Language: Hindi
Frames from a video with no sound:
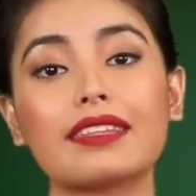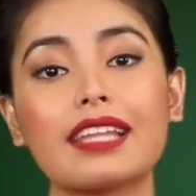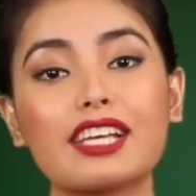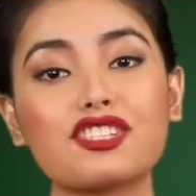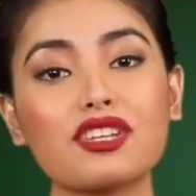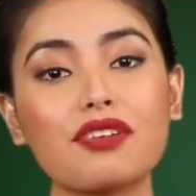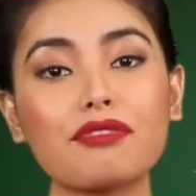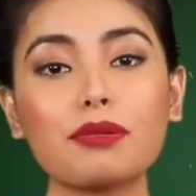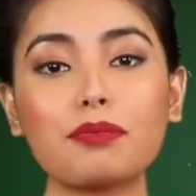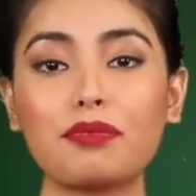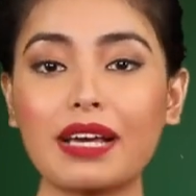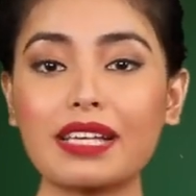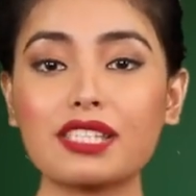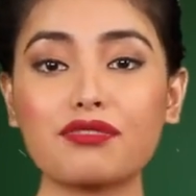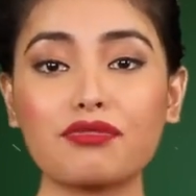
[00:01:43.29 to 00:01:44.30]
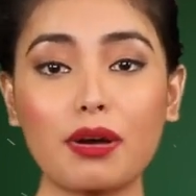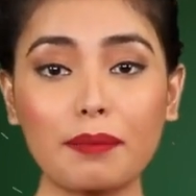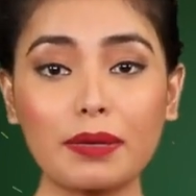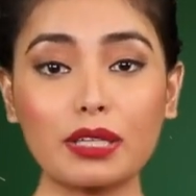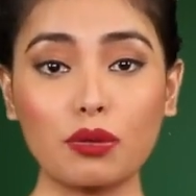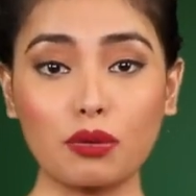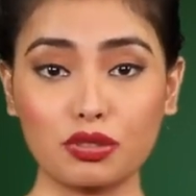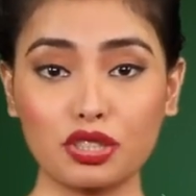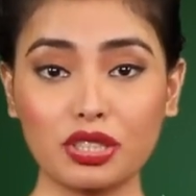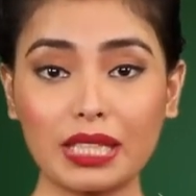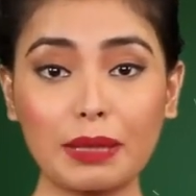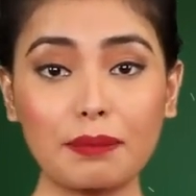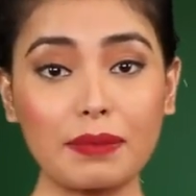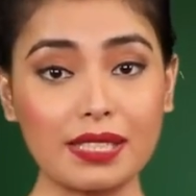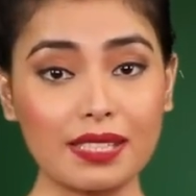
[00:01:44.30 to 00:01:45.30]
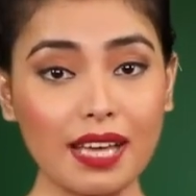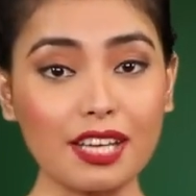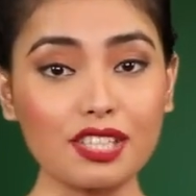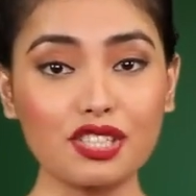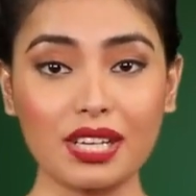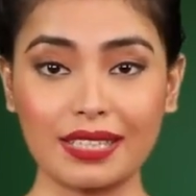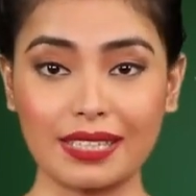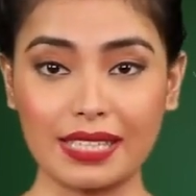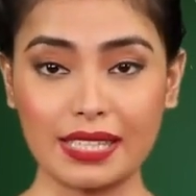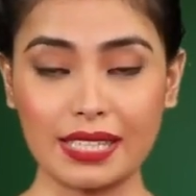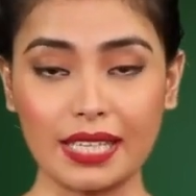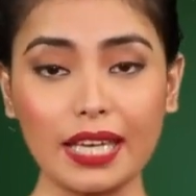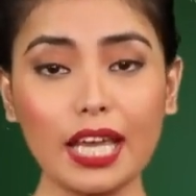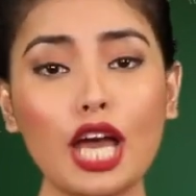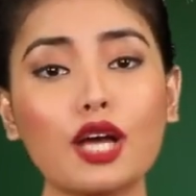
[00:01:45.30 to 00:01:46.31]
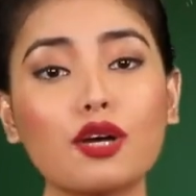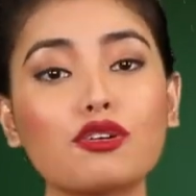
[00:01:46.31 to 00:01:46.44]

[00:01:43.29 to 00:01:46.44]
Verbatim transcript: नेचुरफुल ब्रेस्ट फॉर्मिंग लोशन की मसाज करने से